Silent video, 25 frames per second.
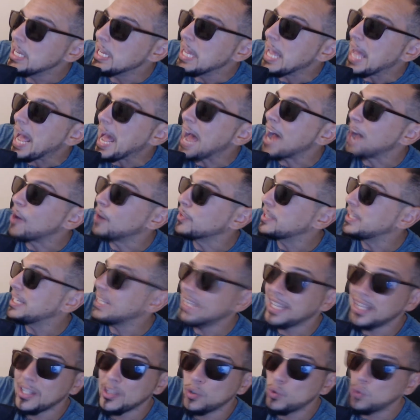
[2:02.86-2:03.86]
a
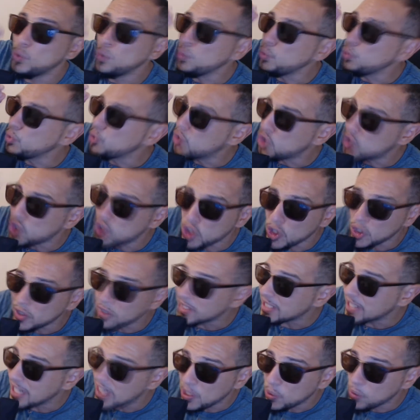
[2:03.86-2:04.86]
enterré toute
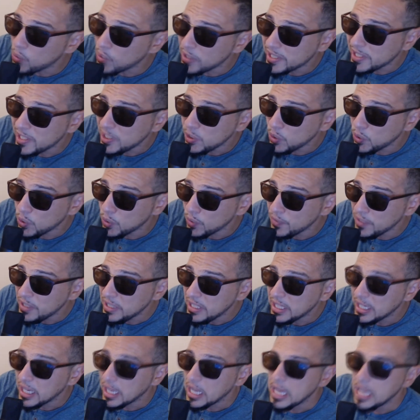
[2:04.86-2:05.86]
chance à la Croatie de
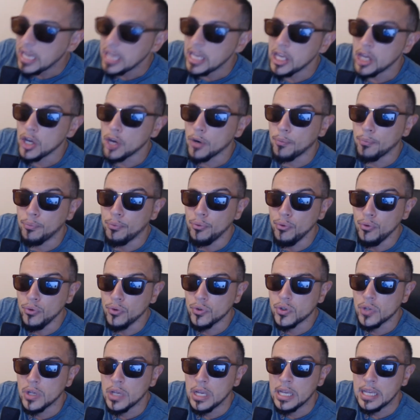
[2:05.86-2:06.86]
revenir. Et en
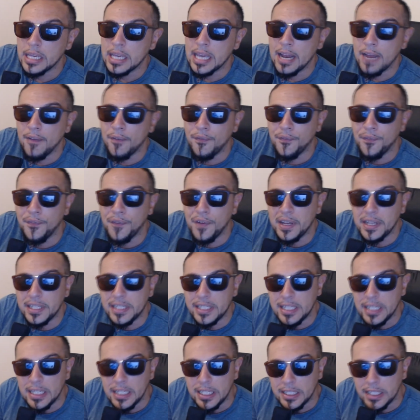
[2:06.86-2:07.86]
plus, quelle
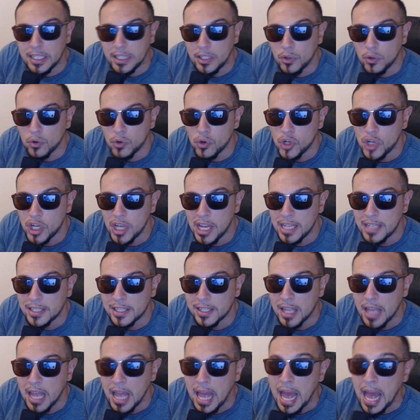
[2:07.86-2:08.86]
facilité dans le geste
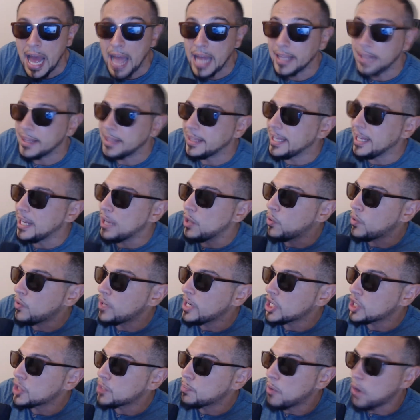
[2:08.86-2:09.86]
Un tel
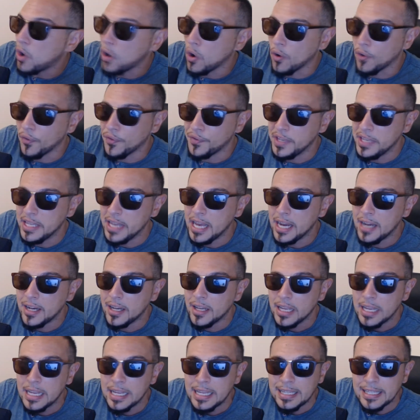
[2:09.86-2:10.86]
relâchement en finale,
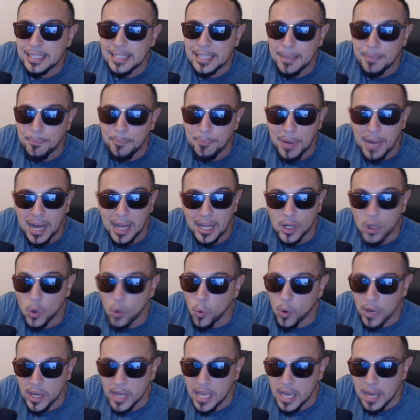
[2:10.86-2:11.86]
c'est pas
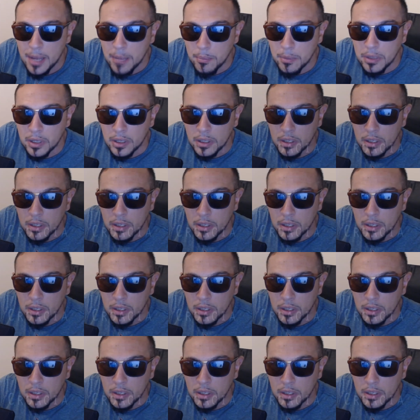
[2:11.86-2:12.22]
croyable